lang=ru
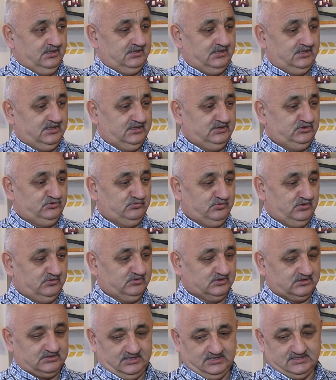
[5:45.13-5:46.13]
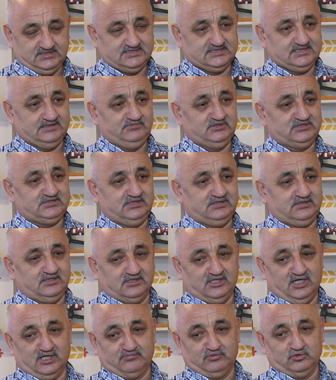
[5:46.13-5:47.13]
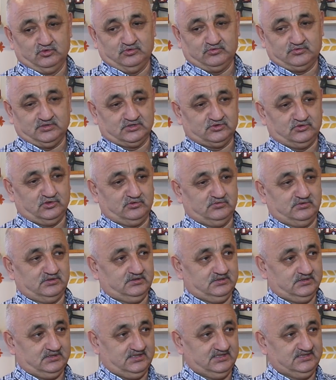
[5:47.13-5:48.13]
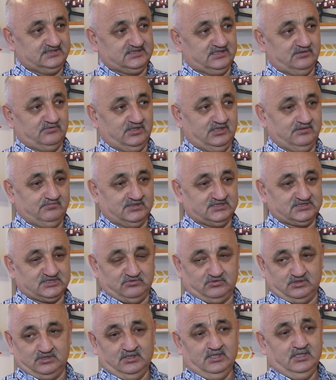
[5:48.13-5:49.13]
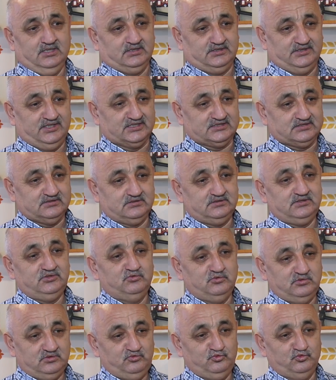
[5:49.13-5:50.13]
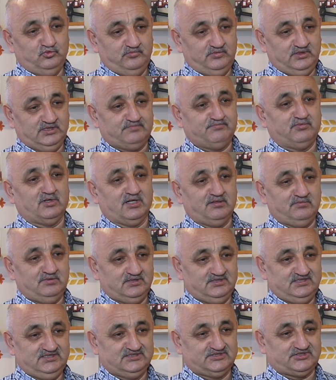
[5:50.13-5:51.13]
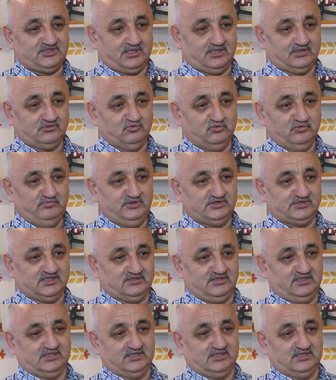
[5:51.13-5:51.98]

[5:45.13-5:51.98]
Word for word: А его вот заместитель Горбунов, которого арестовали в Москве, даже не, не умеет правильно из страны убежать.